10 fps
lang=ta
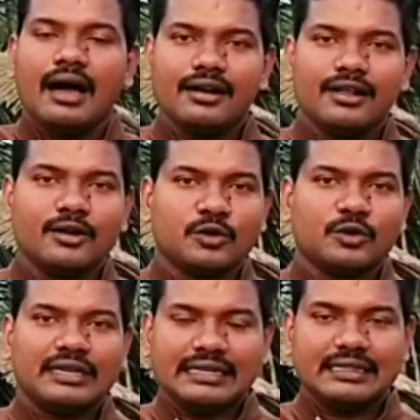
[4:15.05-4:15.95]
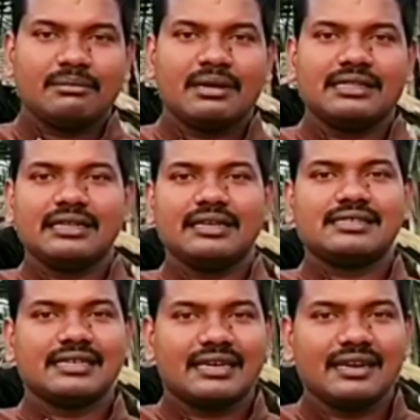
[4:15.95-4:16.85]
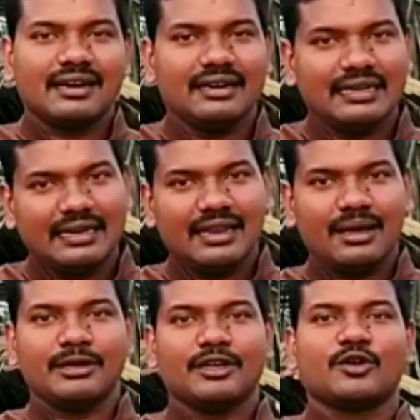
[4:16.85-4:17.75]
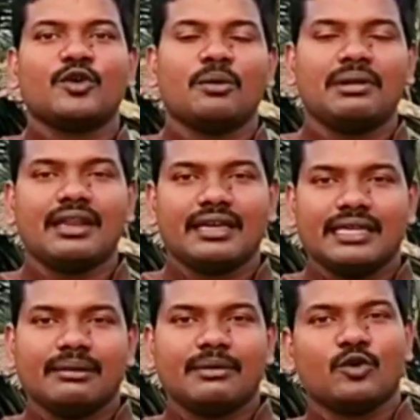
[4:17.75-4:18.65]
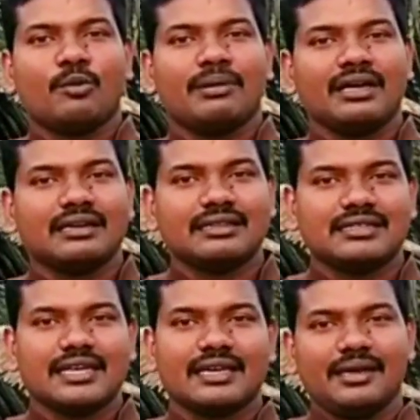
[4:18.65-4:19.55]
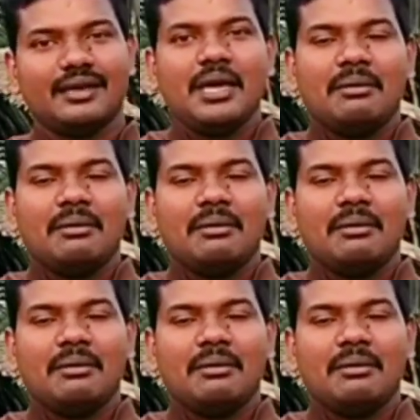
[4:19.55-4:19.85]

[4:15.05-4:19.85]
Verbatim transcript: ஆனாலும் கூட இந்த மாதிரியான சிக்கல்கள் இல்லாமல் இருக்கணும் அப்படின்னாக்கி இந்த மாதிரி ஓப்பனாக இருந்துட்டாக்கே